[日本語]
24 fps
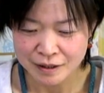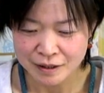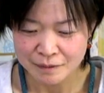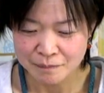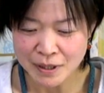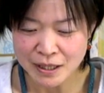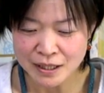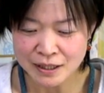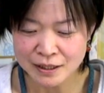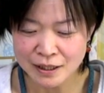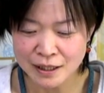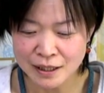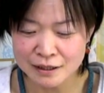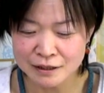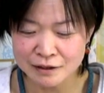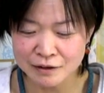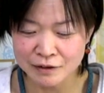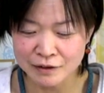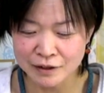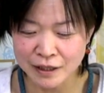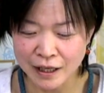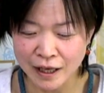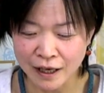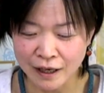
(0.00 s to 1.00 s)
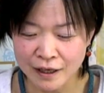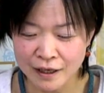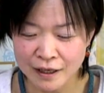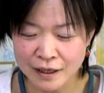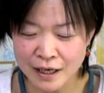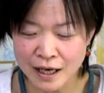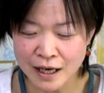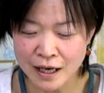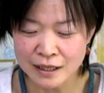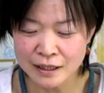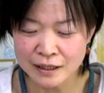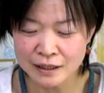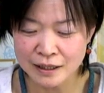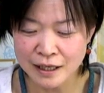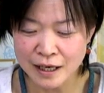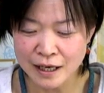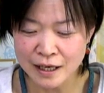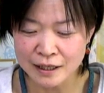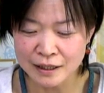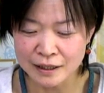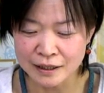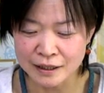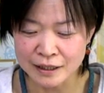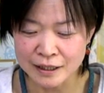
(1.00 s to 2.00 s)
メッセージのね飼い
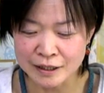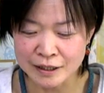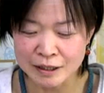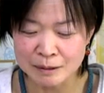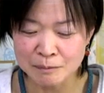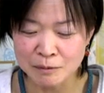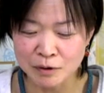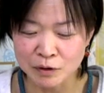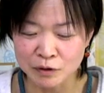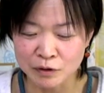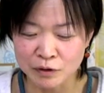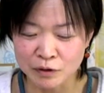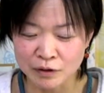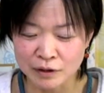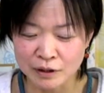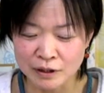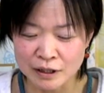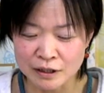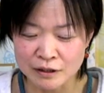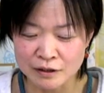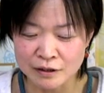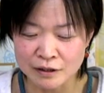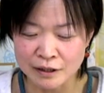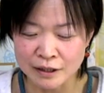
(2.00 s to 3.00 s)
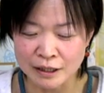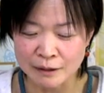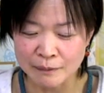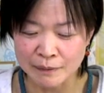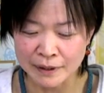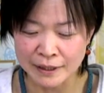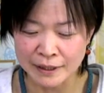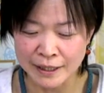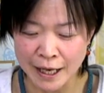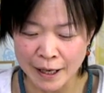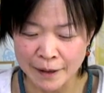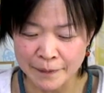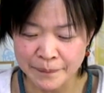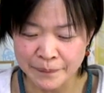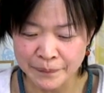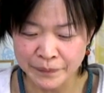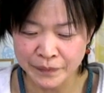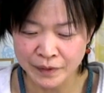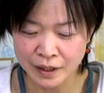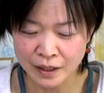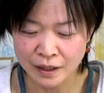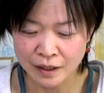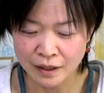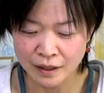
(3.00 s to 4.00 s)
たい生き物についてはね
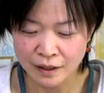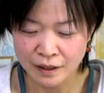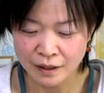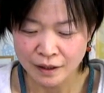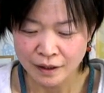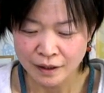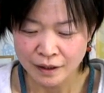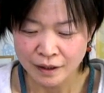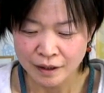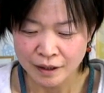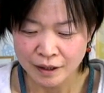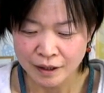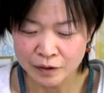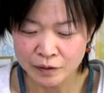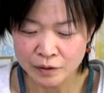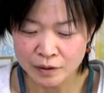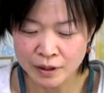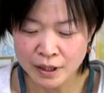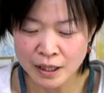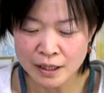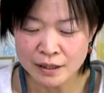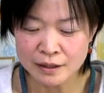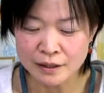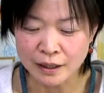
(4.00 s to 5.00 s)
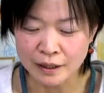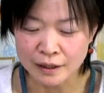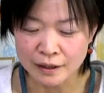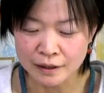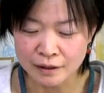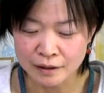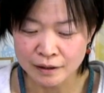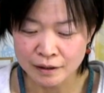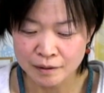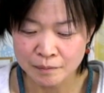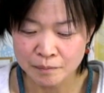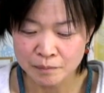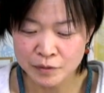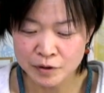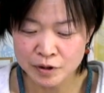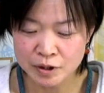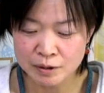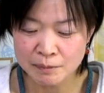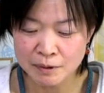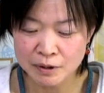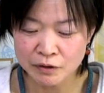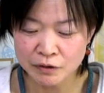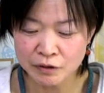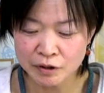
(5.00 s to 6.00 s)
えっと現在
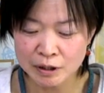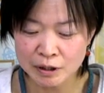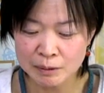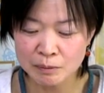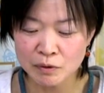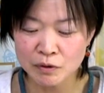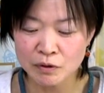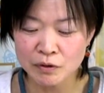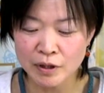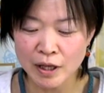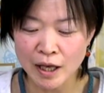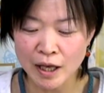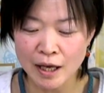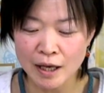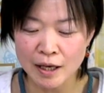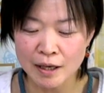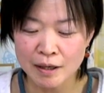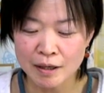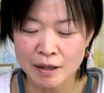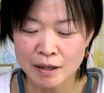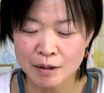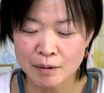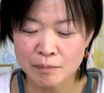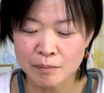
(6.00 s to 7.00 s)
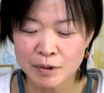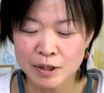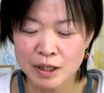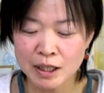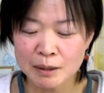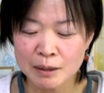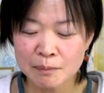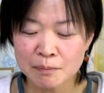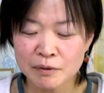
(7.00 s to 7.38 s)
娘の希望でミニ